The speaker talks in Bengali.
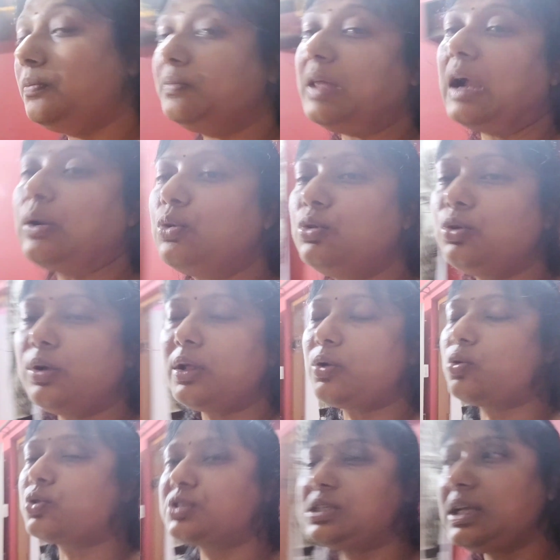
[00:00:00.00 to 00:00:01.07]
দারুণ করে
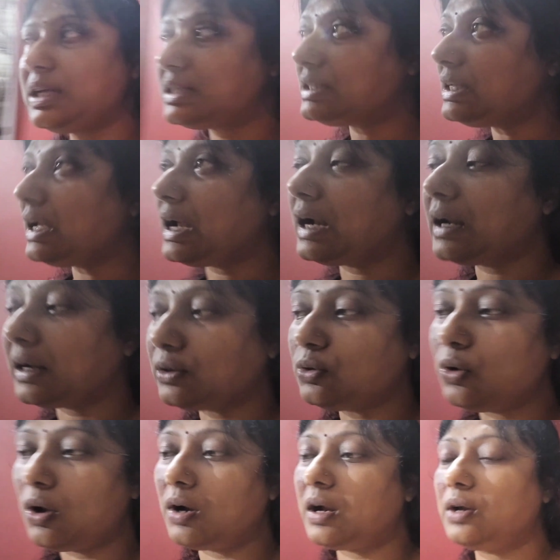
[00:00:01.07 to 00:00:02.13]
কষিয়েছি আর একটু
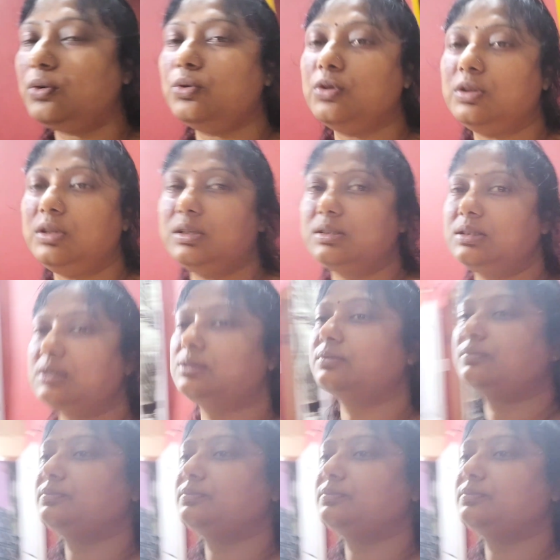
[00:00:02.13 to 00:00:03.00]
লঙ্কার গুঁড়ো দিয়েছি